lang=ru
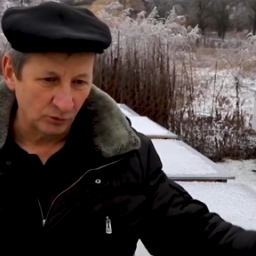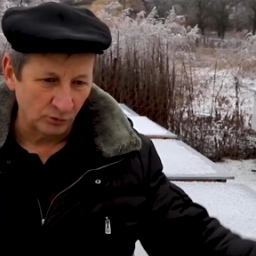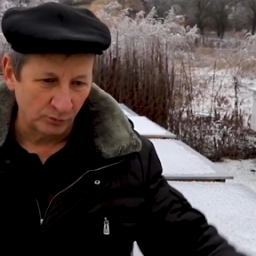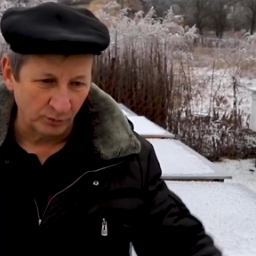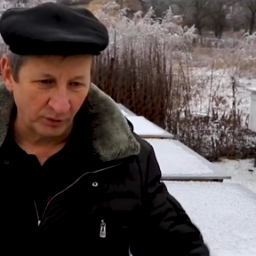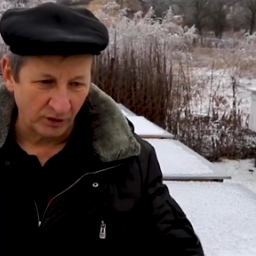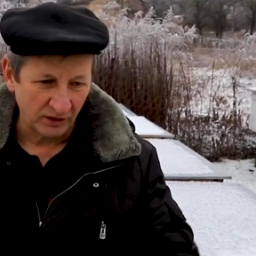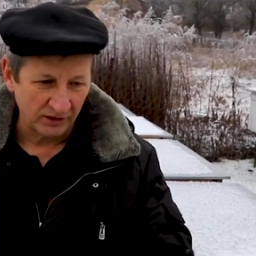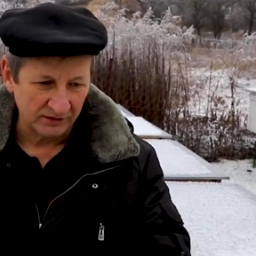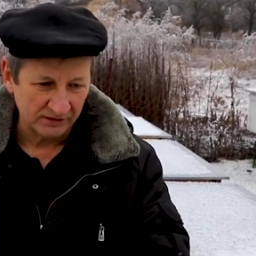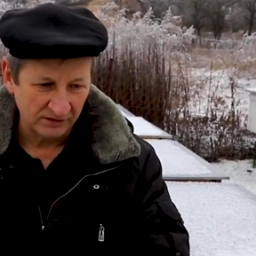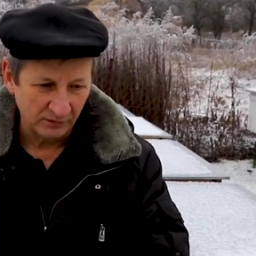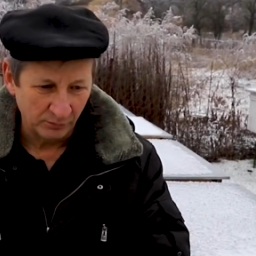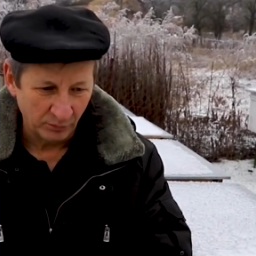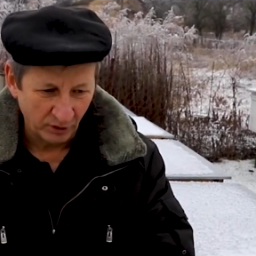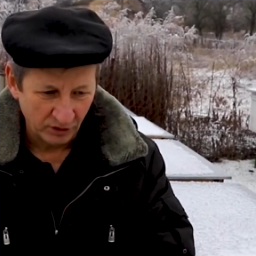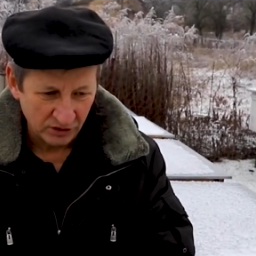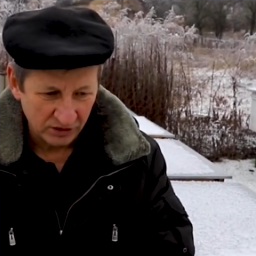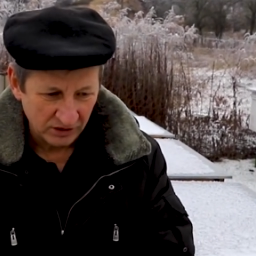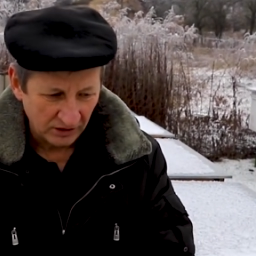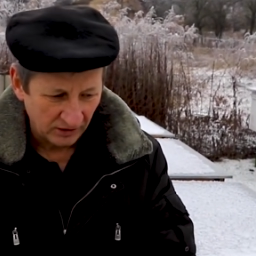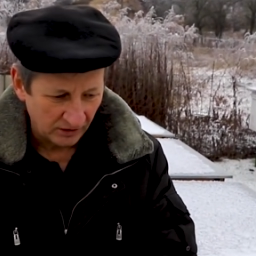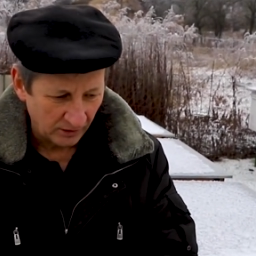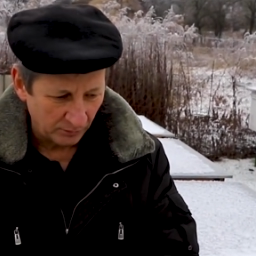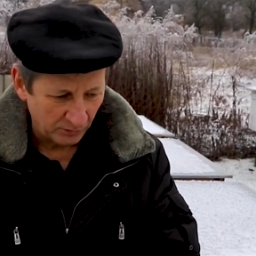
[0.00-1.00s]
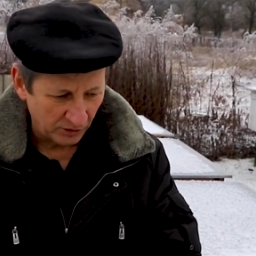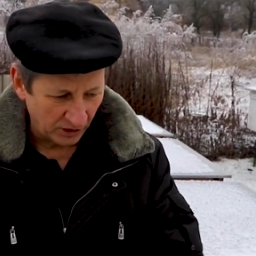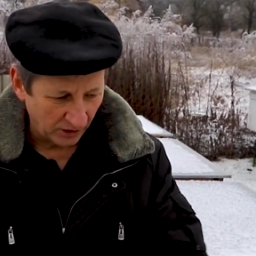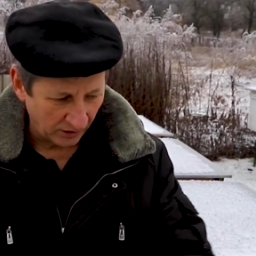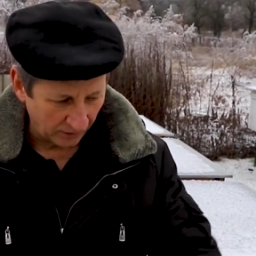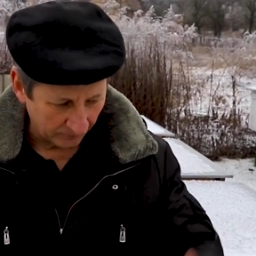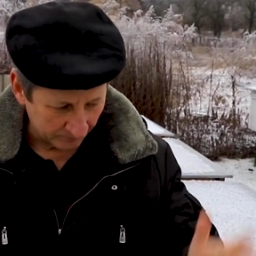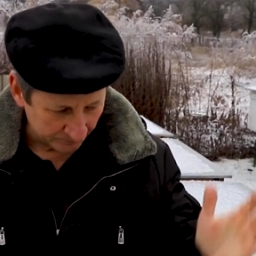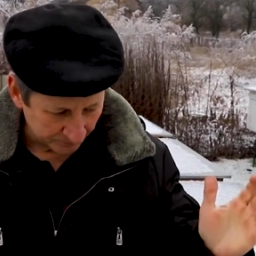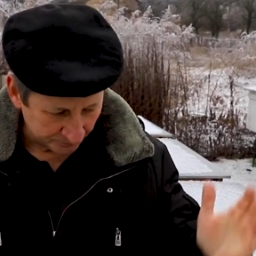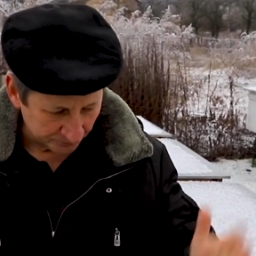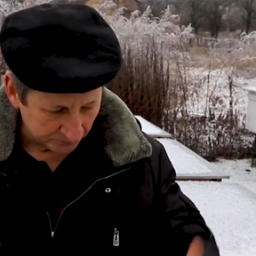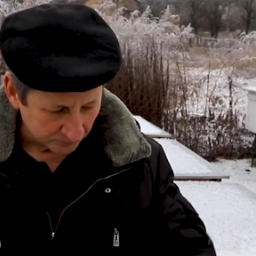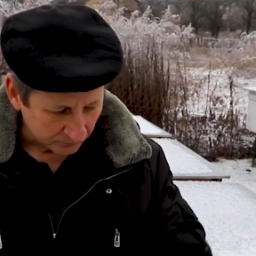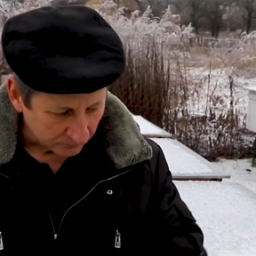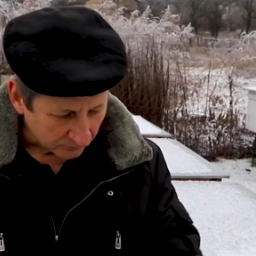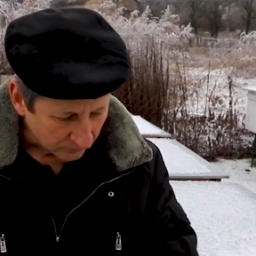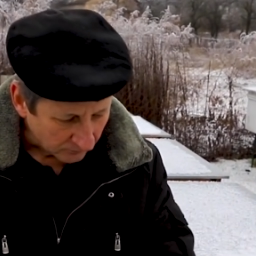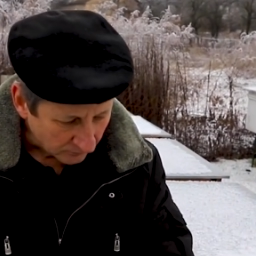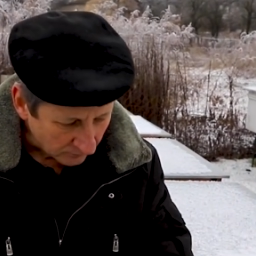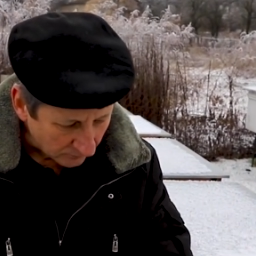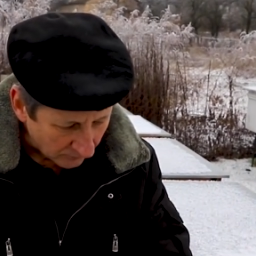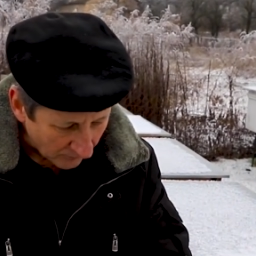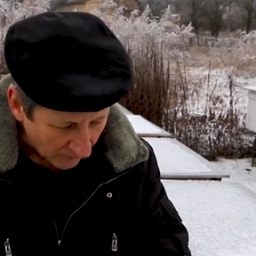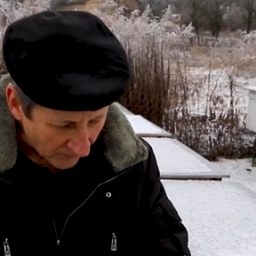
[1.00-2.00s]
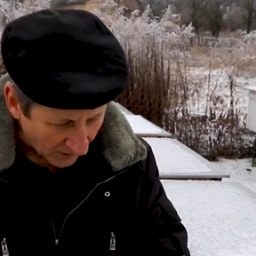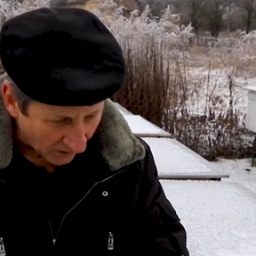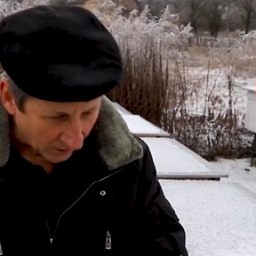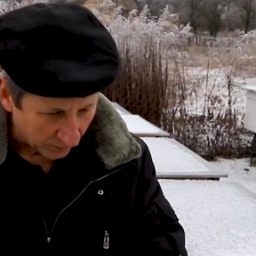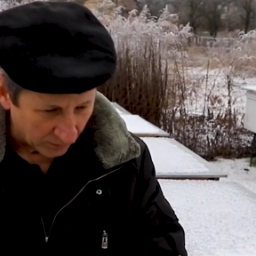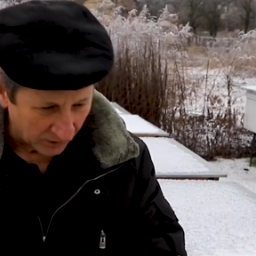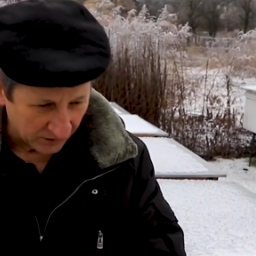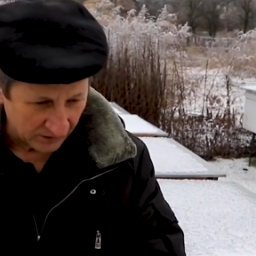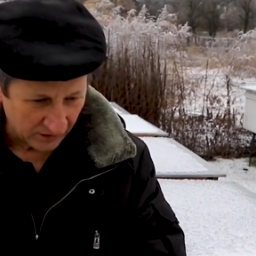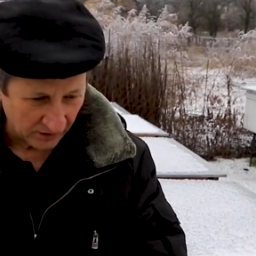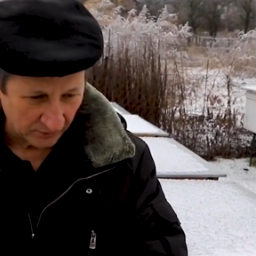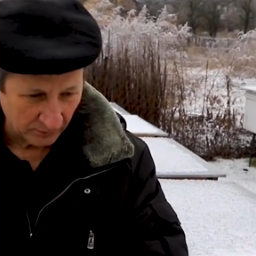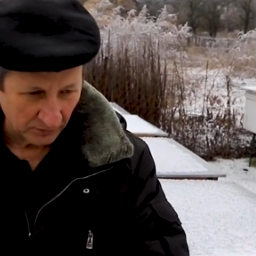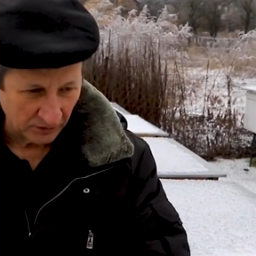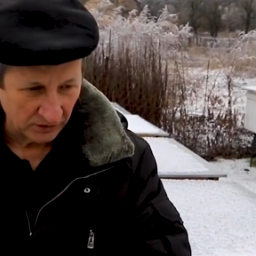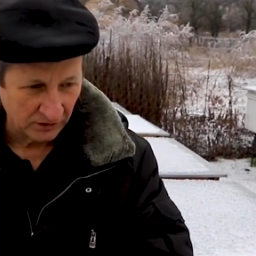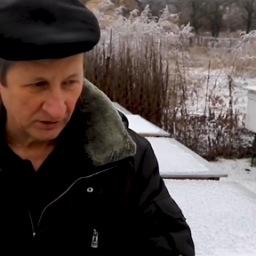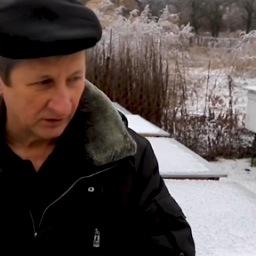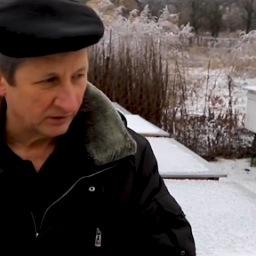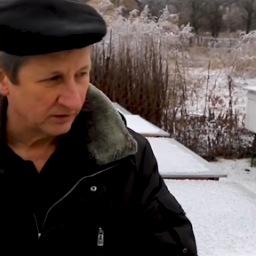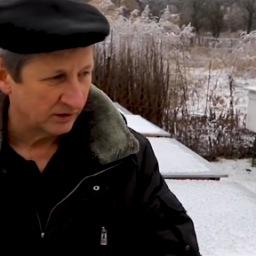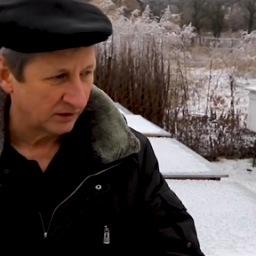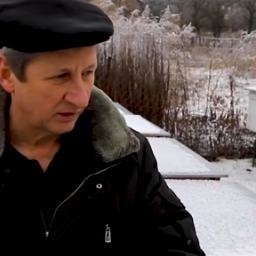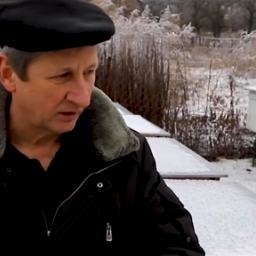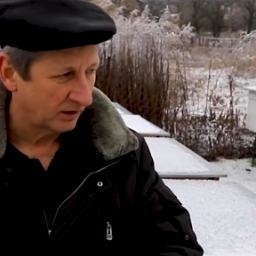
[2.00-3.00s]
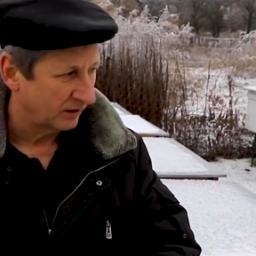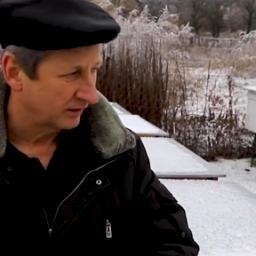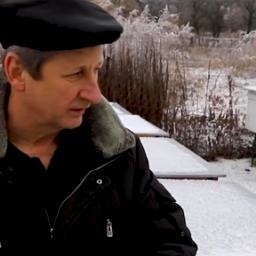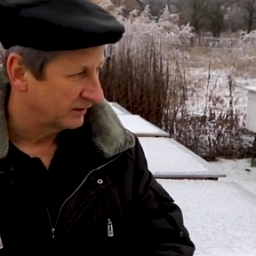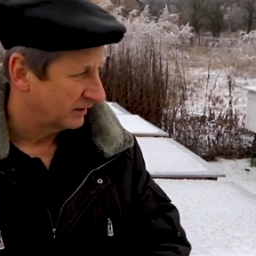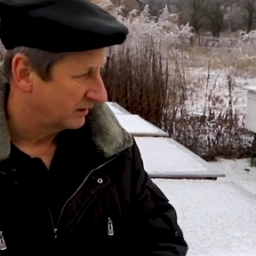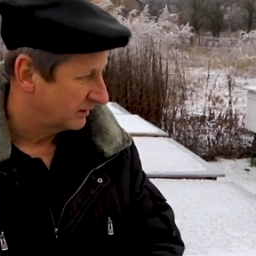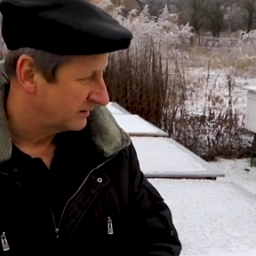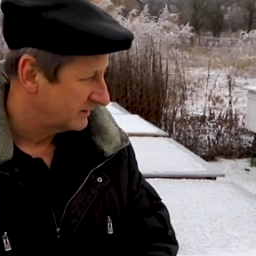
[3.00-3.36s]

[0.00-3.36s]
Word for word: Тут по разным причинам я об этом неоднократно